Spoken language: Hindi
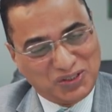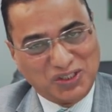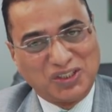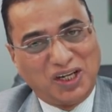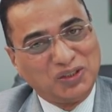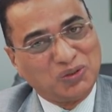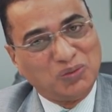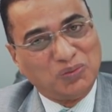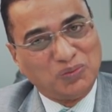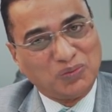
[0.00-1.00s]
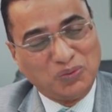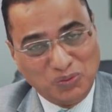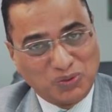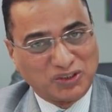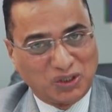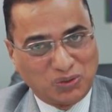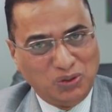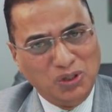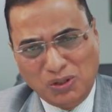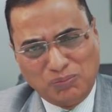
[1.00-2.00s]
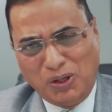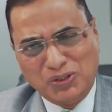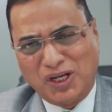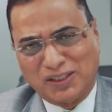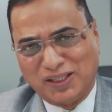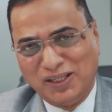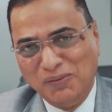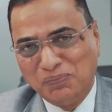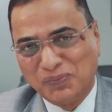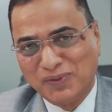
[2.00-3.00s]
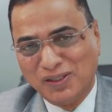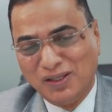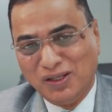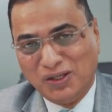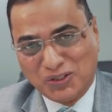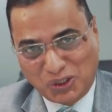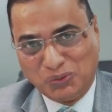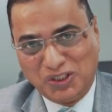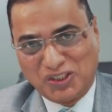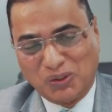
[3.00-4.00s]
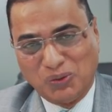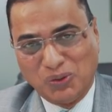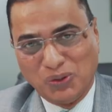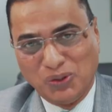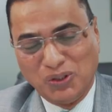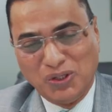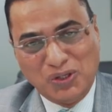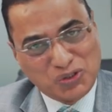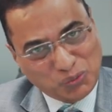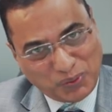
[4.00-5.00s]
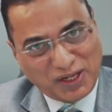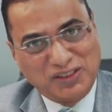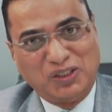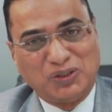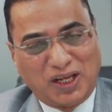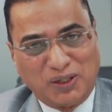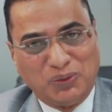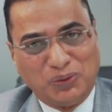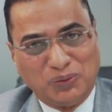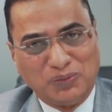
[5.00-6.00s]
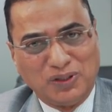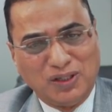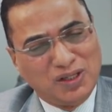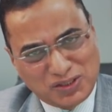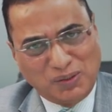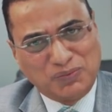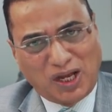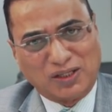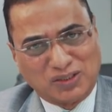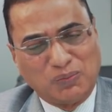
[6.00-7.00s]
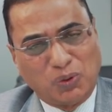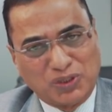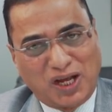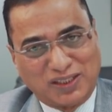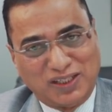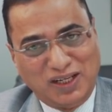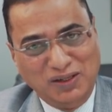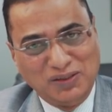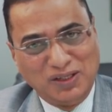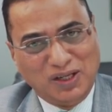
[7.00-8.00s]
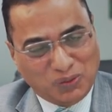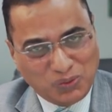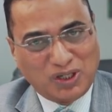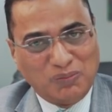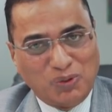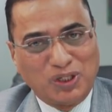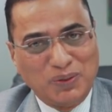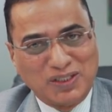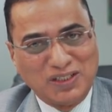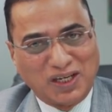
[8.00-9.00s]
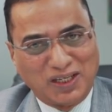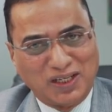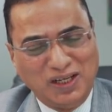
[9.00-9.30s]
शशिकांत को गुरुंकर सर को बहुत चाहते हैं ना चौधरी सर हो सुपर एग्जीक्यूटिव सारे हो सब चाह सबको चाहते हैं ना उनका मोटिवेशन चाहिए